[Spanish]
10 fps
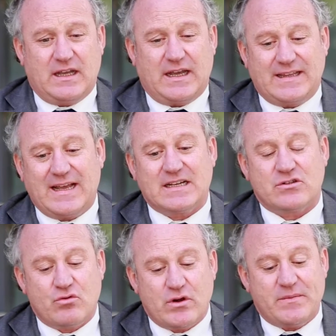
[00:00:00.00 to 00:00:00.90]
que
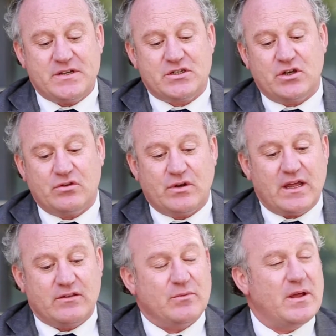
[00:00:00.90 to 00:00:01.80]
tengas no una visión de
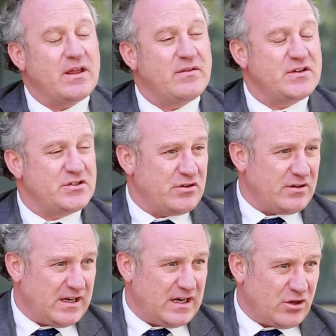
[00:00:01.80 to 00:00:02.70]
una toma de
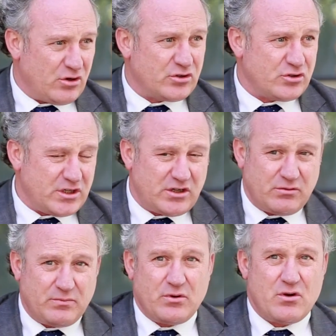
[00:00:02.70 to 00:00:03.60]
decisión en el corto, sino
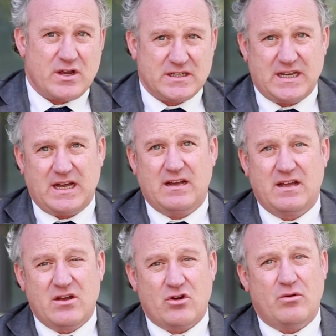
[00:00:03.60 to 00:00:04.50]
un poco que sea
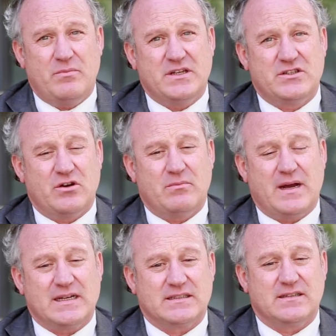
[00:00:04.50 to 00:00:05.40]
con visión
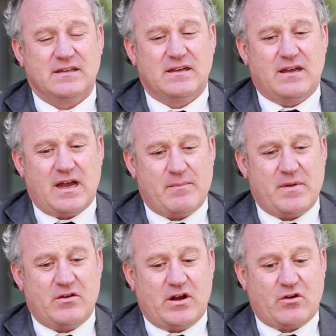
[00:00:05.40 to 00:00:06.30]
más a
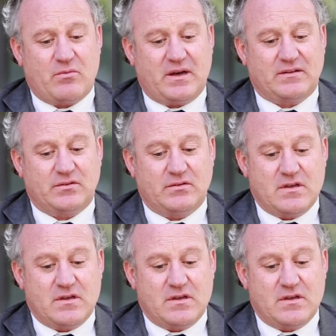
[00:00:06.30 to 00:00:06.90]
medio y largo plazo.